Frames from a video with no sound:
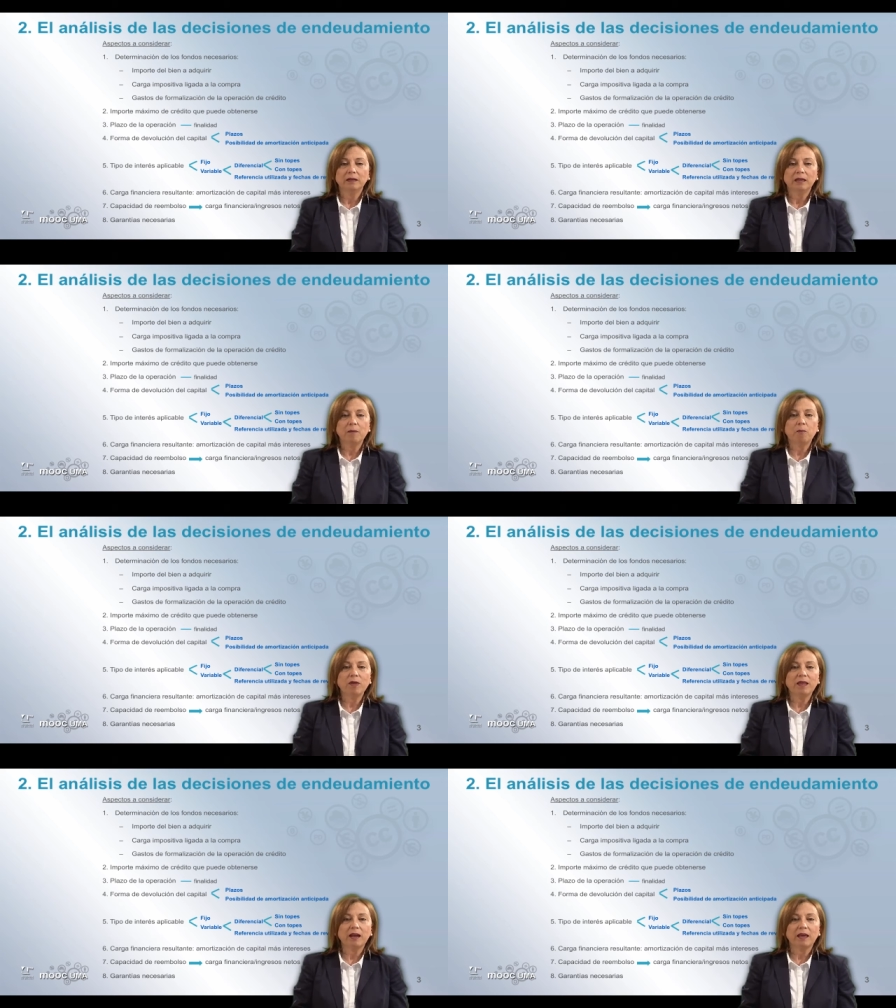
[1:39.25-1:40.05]
y
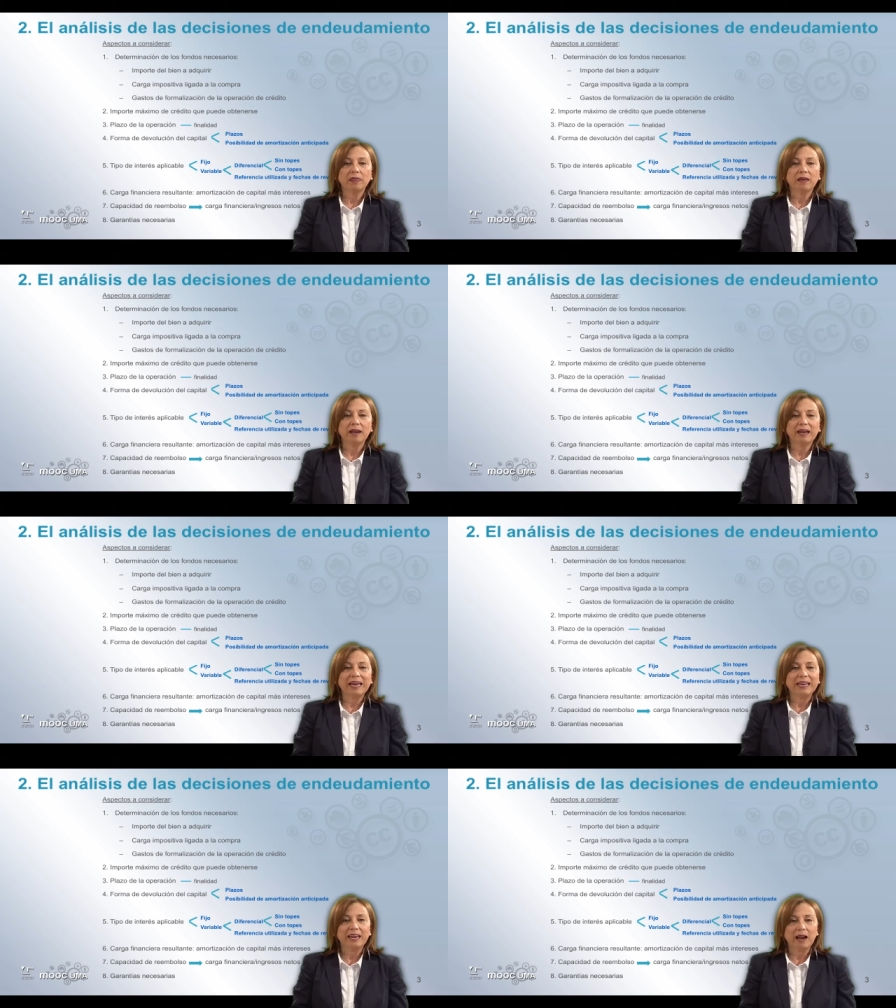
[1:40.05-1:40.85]
puede alcanzar
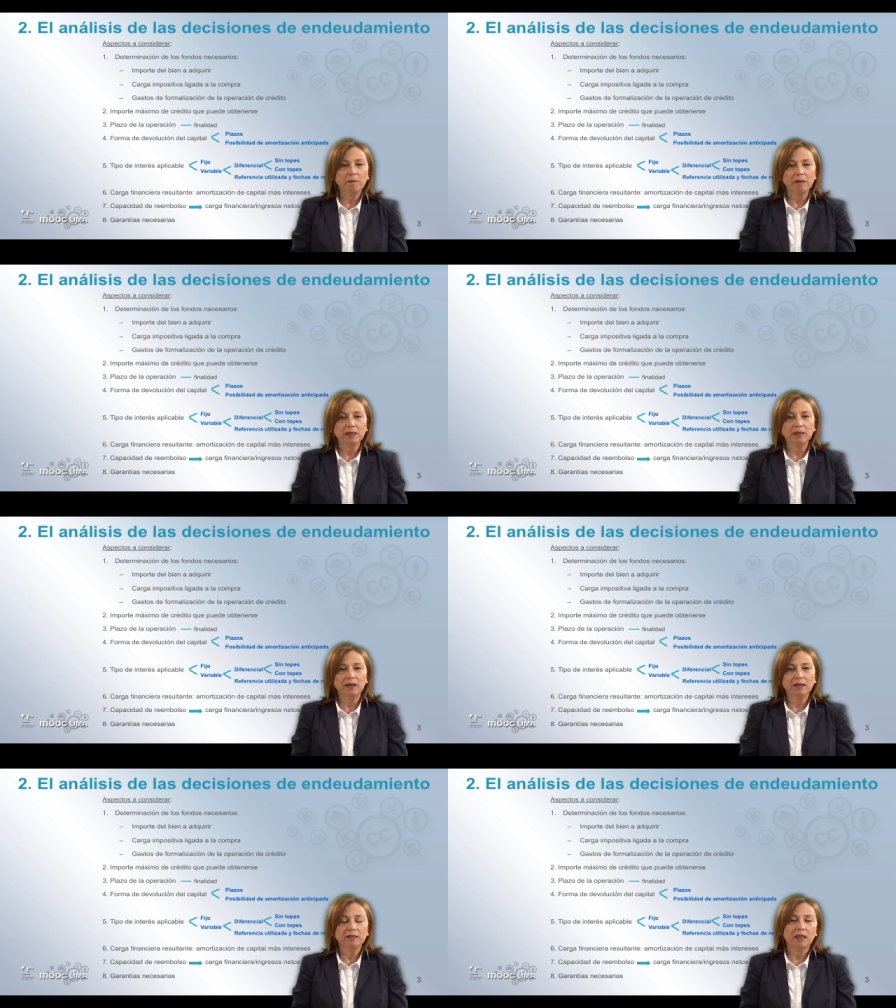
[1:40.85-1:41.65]

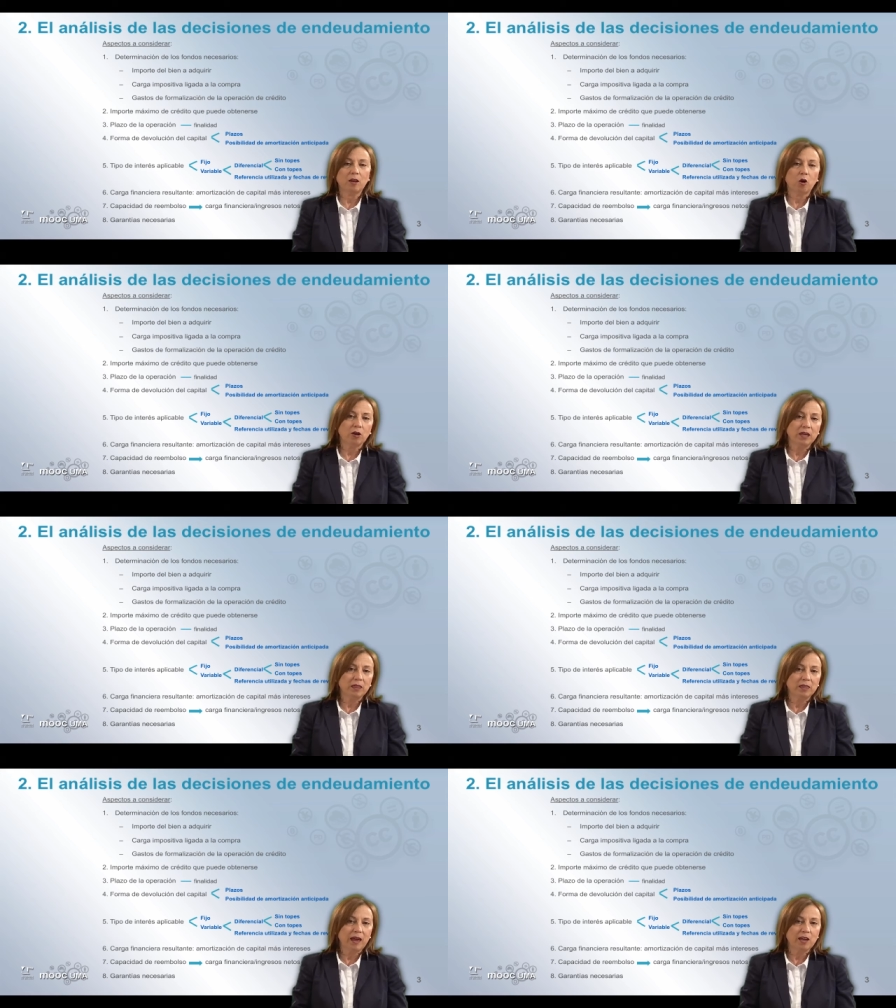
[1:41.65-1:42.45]
generalmente desde los
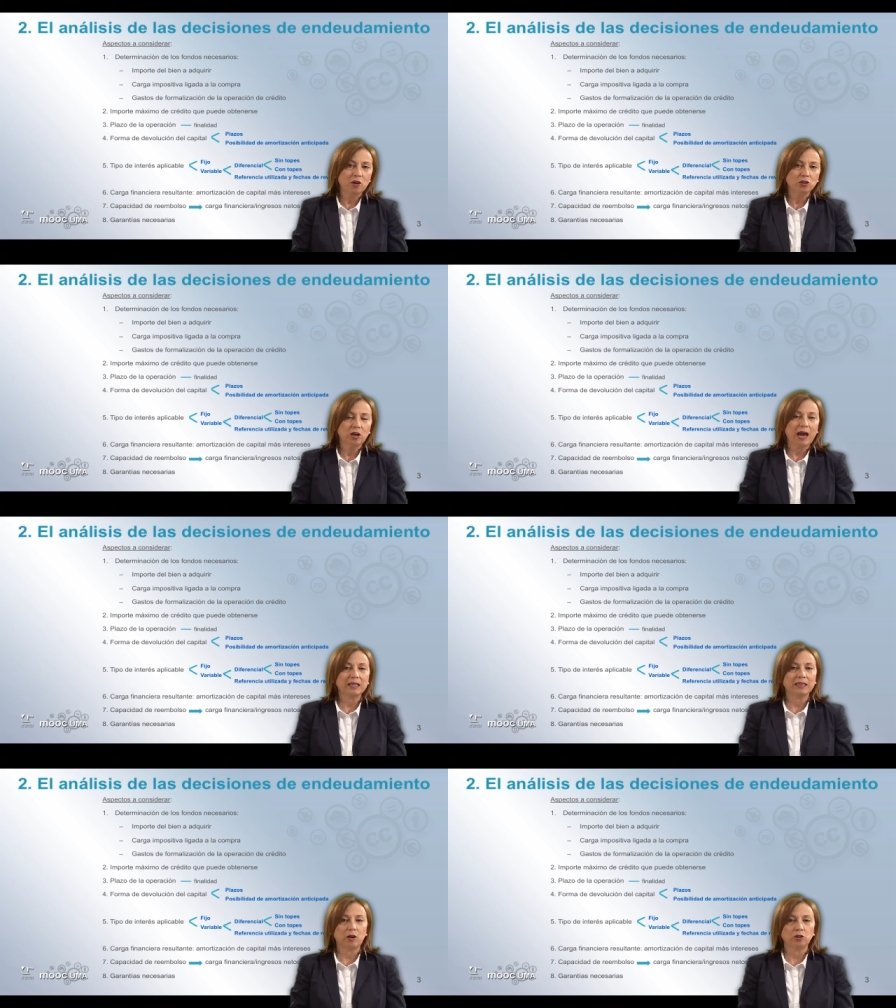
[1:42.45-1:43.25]
15 años
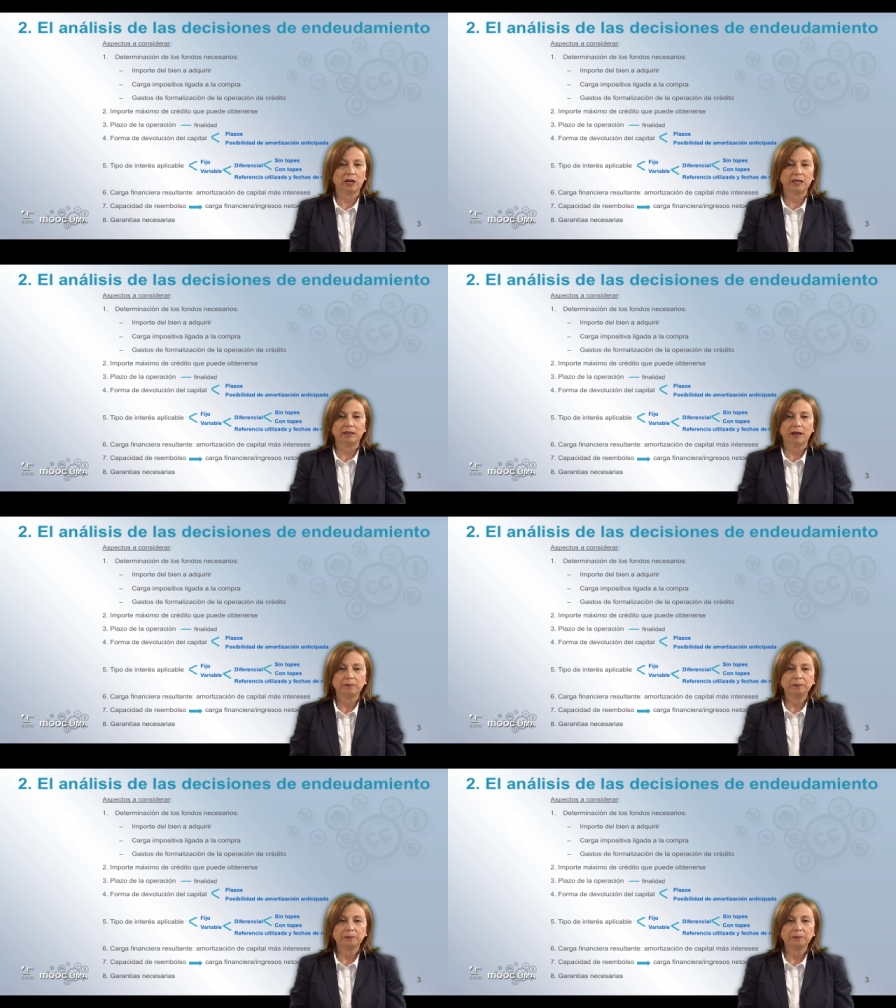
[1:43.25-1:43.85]
hasta los 30.